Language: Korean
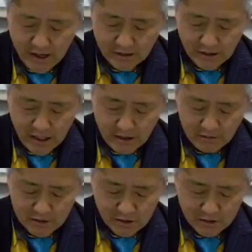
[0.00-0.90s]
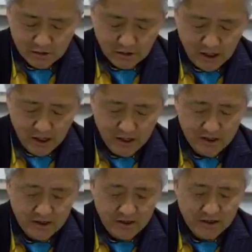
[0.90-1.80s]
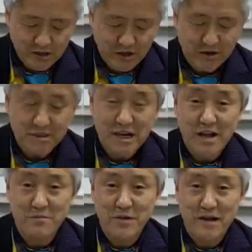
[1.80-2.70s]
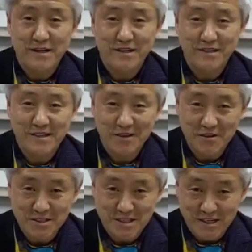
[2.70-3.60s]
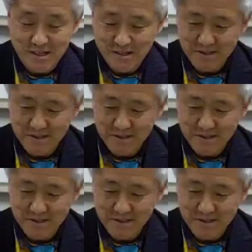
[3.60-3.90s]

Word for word: 하는 개념이 있어. 그러나 더 잘 팔린 현실.